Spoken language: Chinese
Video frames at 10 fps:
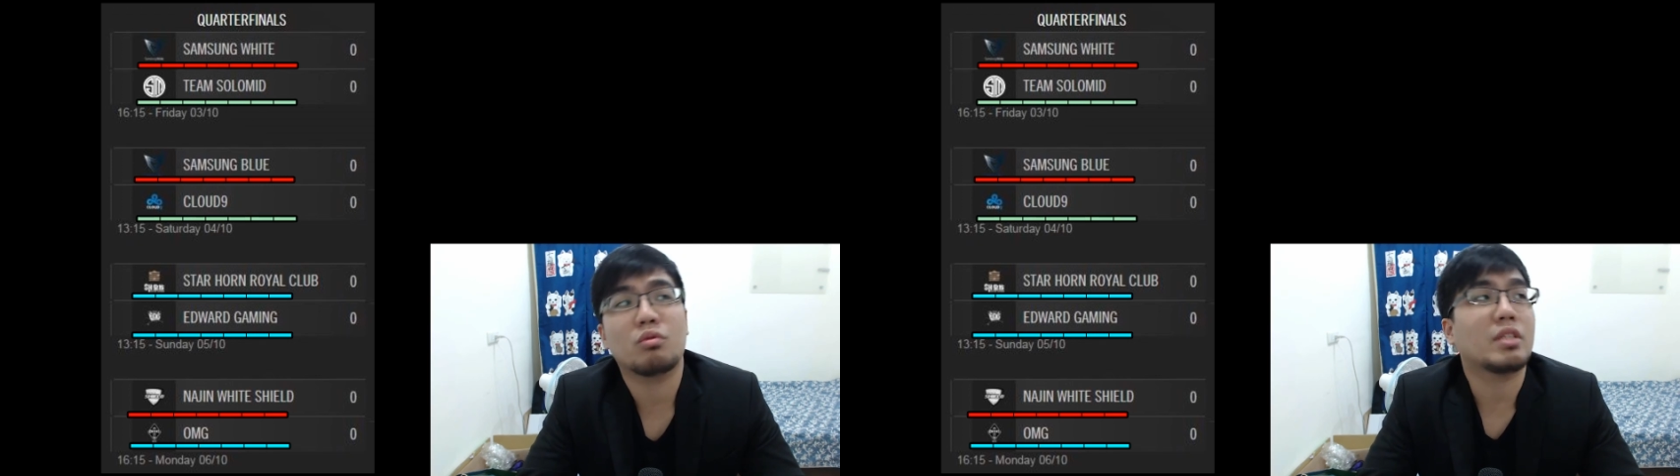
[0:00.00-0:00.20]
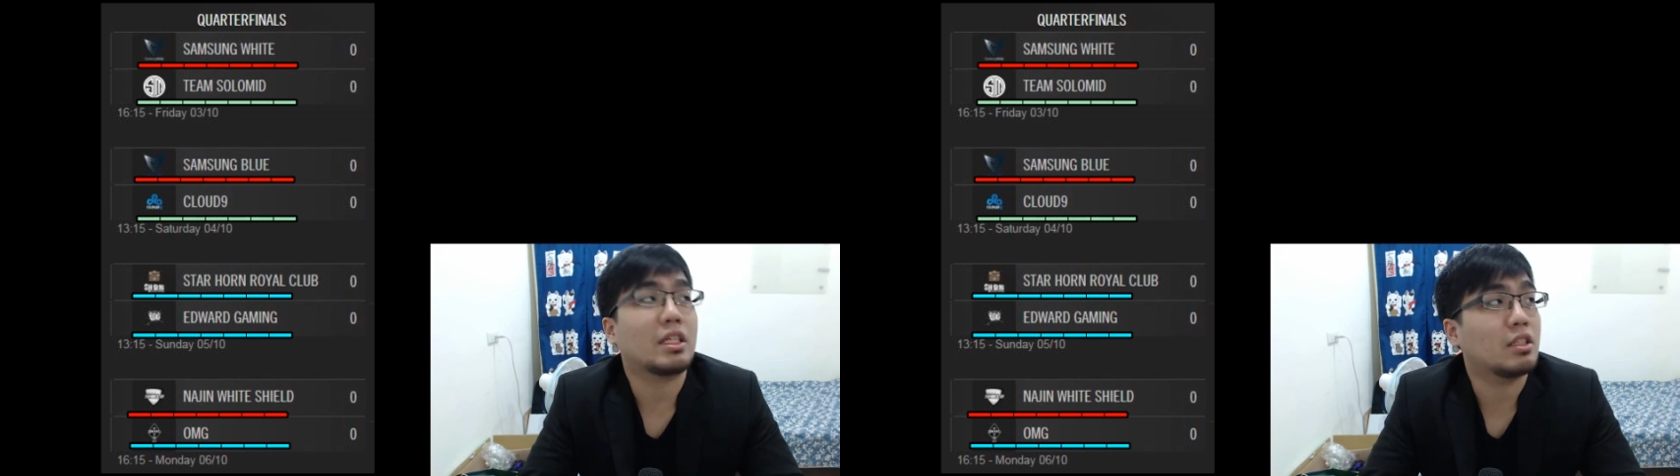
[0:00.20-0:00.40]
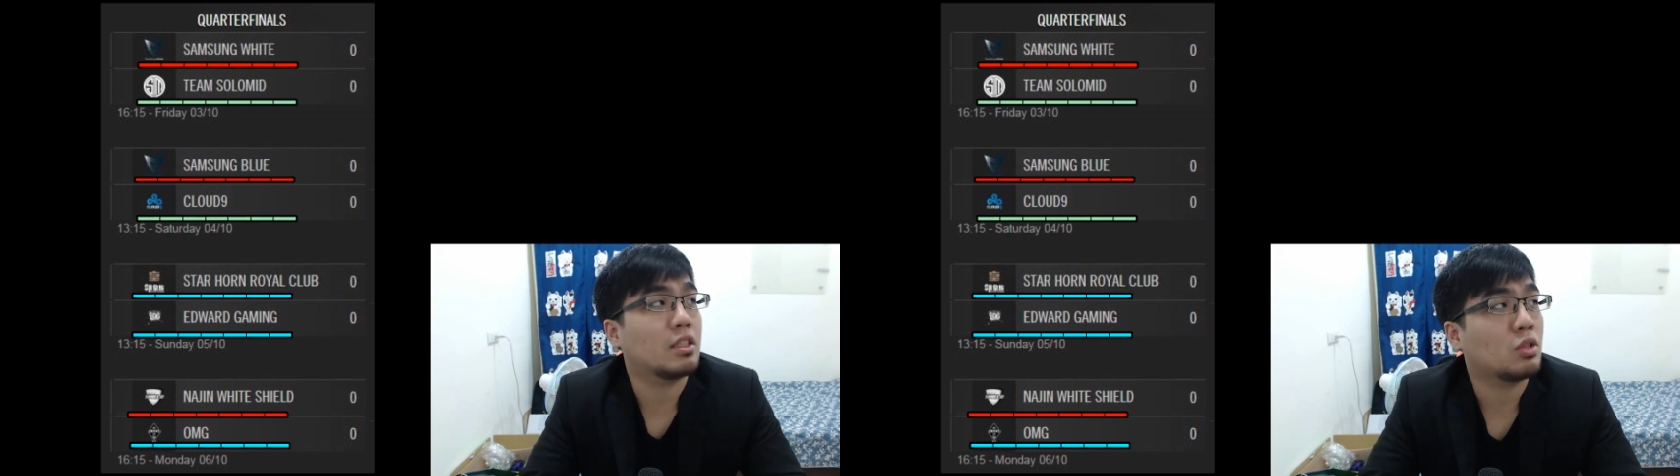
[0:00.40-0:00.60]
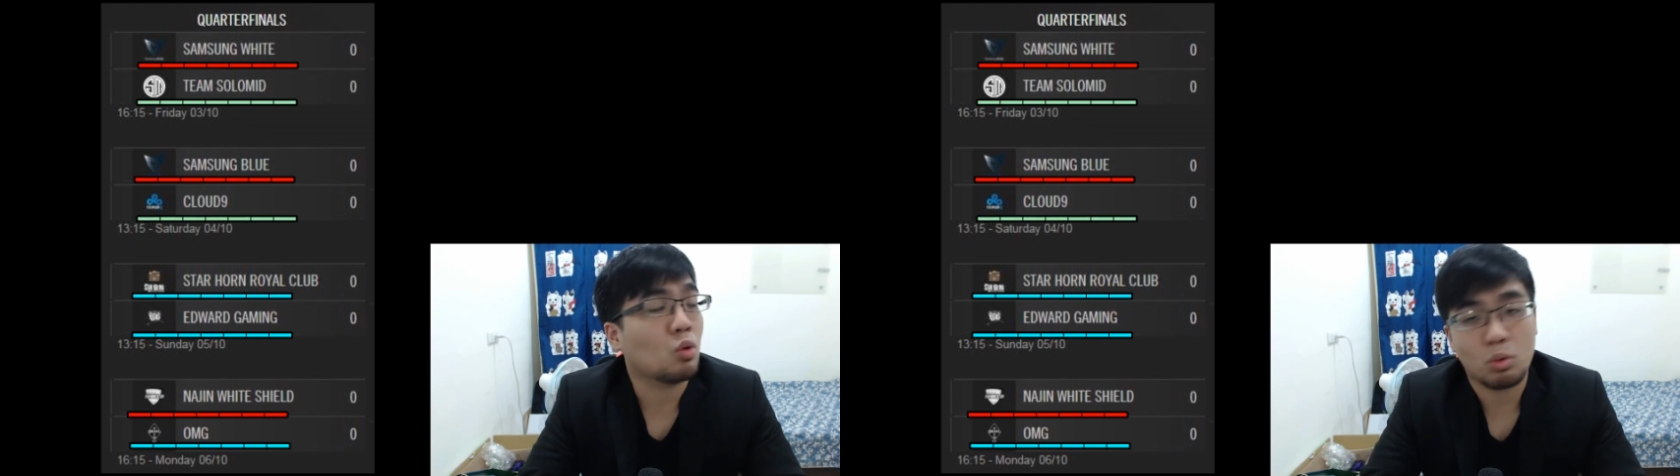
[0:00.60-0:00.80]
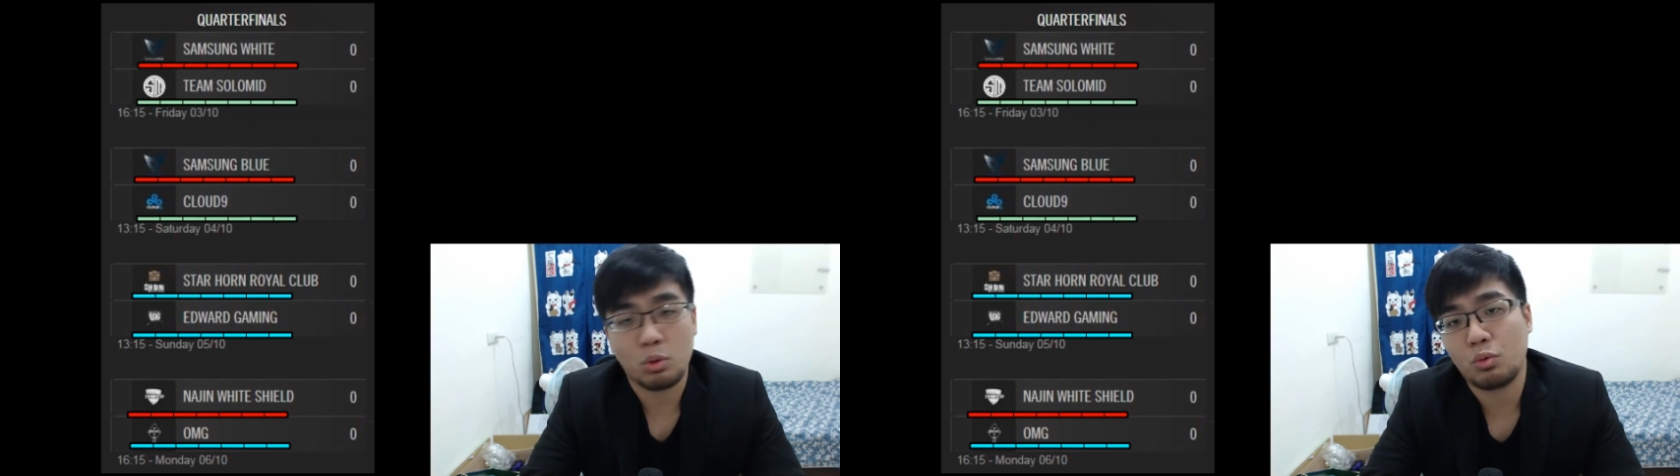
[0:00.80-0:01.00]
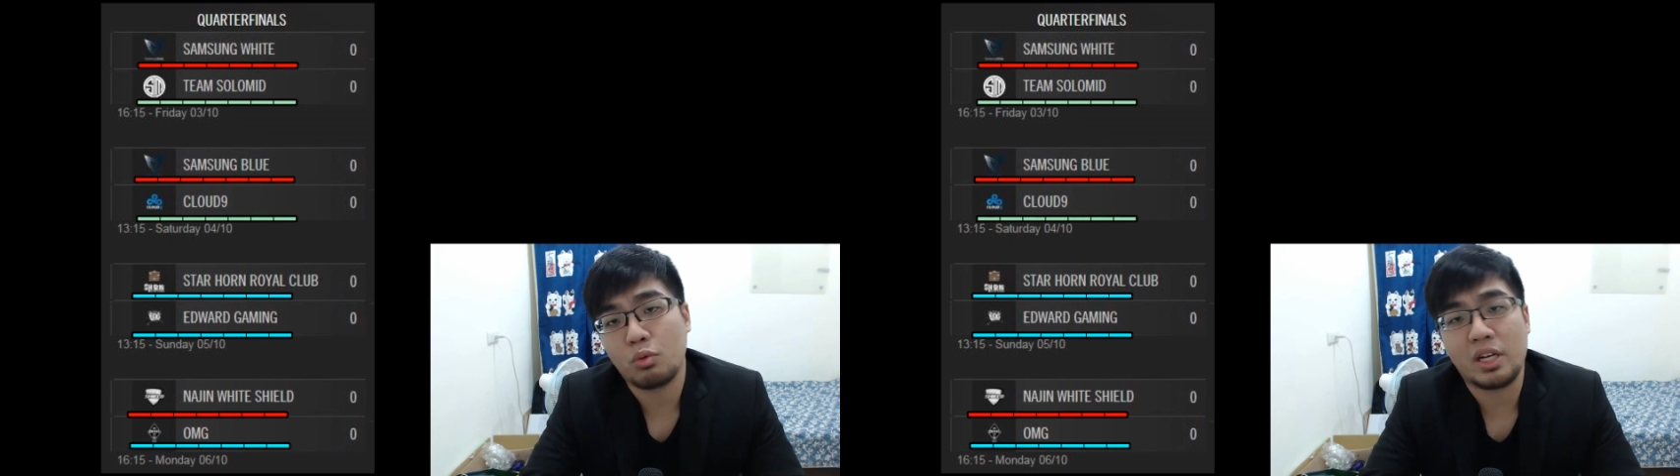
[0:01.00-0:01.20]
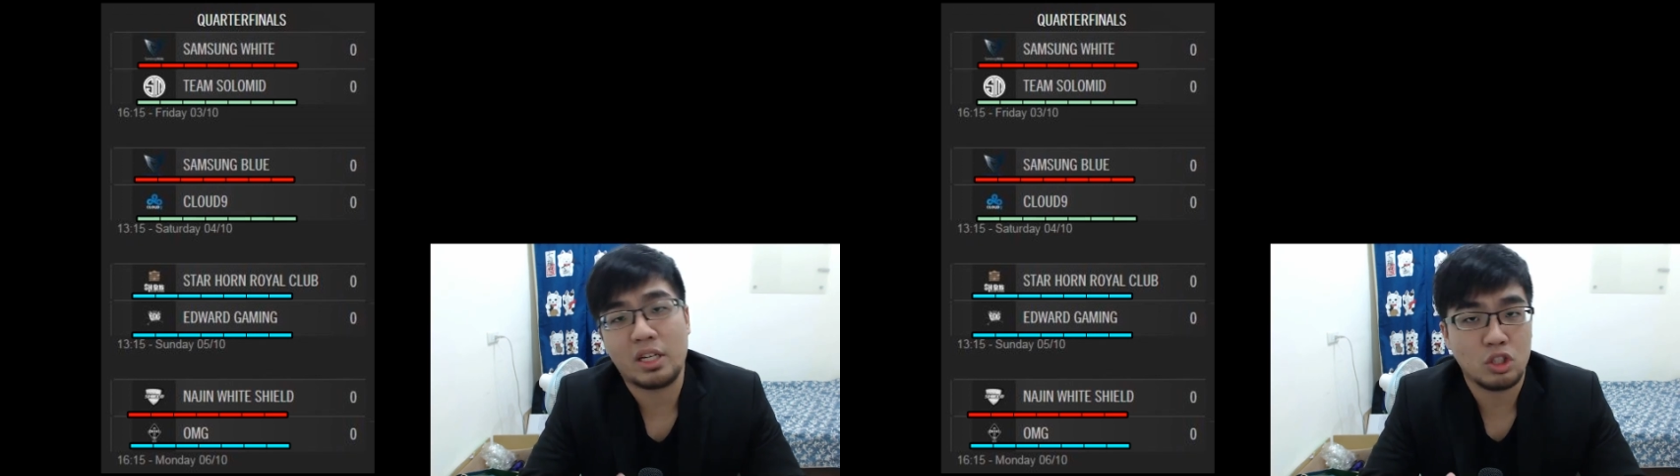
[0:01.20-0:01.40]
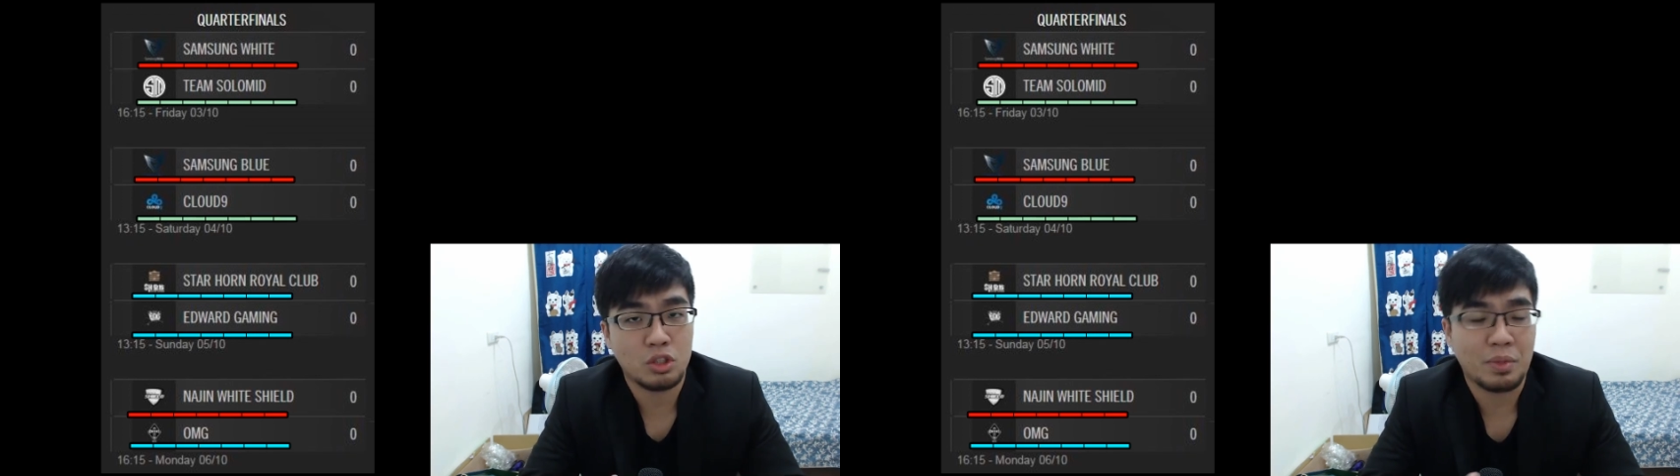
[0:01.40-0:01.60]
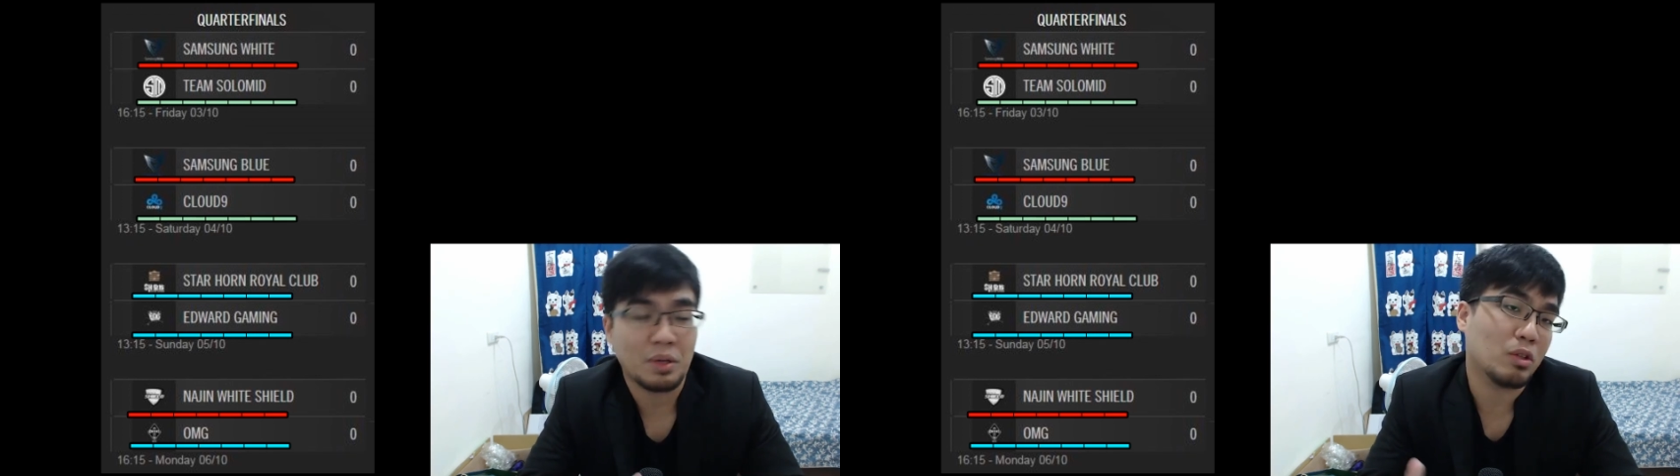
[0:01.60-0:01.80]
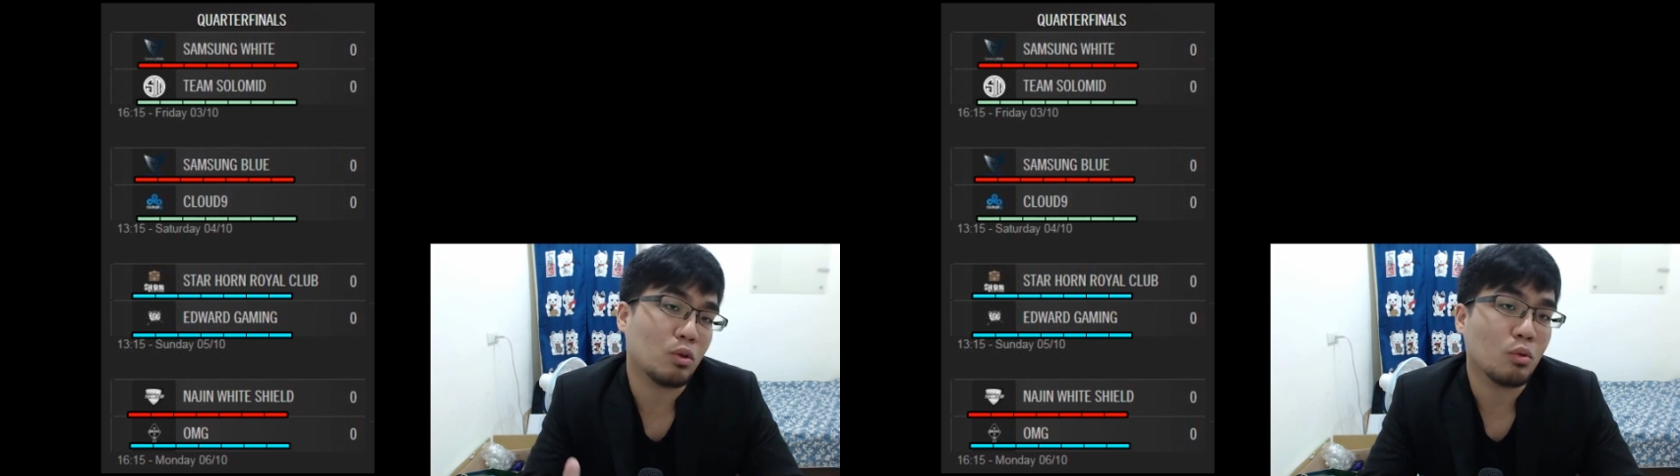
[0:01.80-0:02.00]
三支中国队伍、两支北
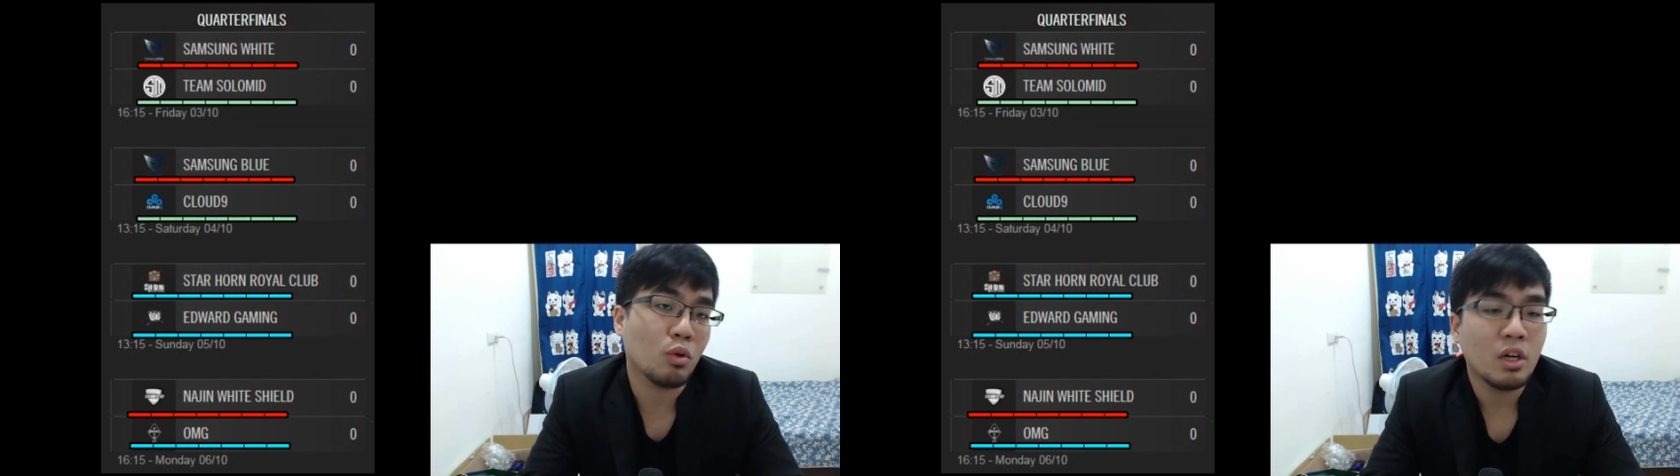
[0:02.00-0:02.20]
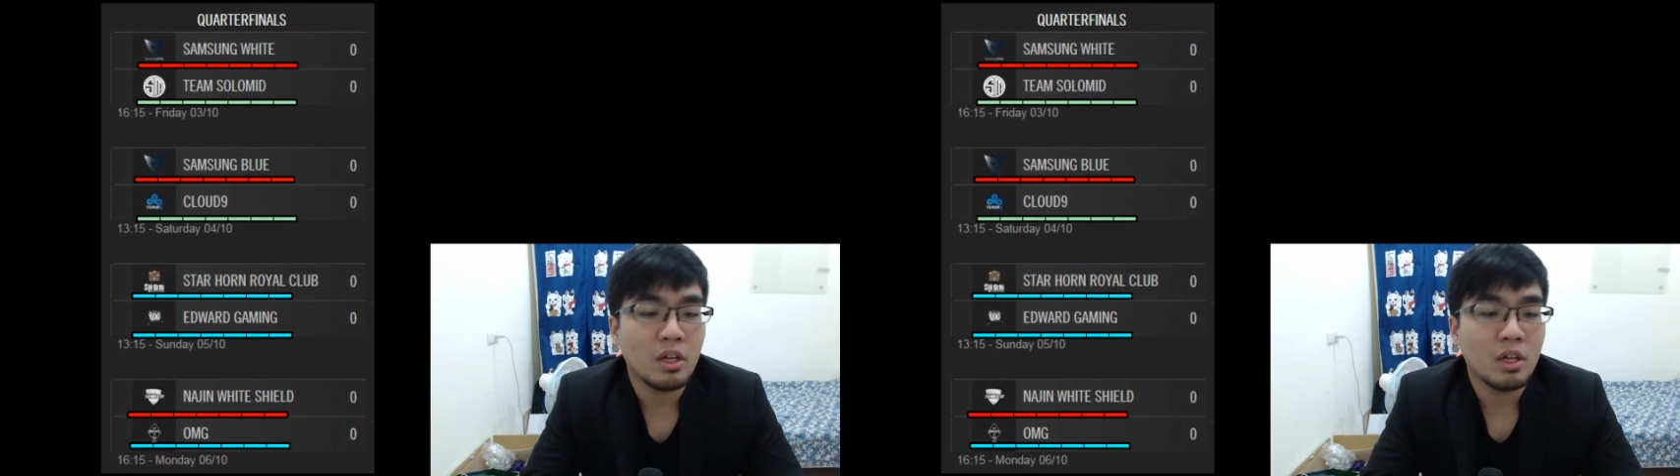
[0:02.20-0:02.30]
美队伍。